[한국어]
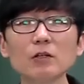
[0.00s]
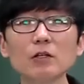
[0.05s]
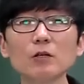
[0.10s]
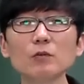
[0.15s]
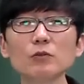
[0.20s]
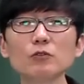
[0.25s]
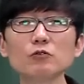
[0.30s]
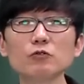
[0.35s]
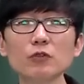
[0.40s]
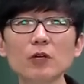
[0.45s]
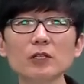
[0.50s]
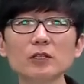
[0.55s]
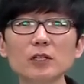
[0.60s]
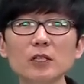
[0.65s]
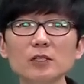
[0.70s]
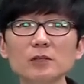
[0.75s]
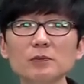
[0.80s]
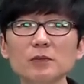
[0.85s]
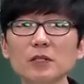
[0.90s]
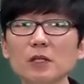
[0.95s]
여러분 두 가지가
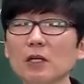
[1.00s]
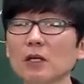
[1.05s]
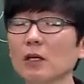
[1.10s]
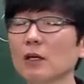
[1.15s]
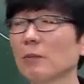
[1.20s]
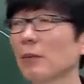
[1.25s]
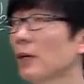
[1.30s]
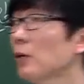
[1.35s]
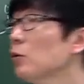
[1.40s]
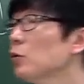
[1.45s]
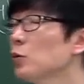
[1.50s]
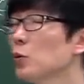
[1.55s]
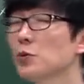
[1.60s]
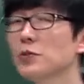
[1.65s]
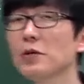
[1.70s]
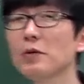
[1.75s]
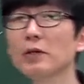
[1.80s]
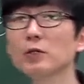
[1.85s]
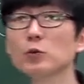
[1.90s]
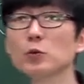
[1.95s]
있습니다. 바로
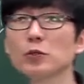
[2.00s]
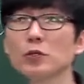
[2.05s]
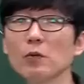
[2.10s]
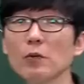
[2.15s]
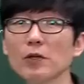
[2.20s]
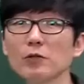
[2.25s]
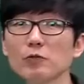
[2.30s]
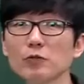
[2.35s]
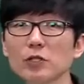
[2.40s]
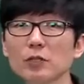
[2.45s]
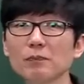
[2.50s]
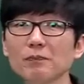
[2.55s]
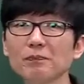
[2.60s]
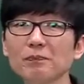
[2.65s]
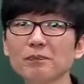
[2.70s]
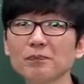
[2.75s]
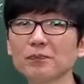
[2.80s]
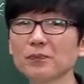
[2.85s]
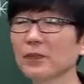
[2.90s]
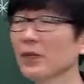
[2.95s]
조세와 조세 외수입.
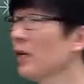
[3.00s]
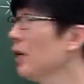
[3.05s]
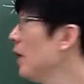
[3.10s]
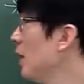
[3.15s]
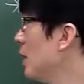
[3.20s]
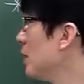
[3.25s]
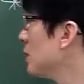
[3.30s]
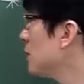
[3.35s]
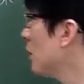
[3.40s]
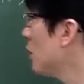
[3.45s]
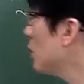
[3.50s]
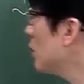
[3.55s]
자,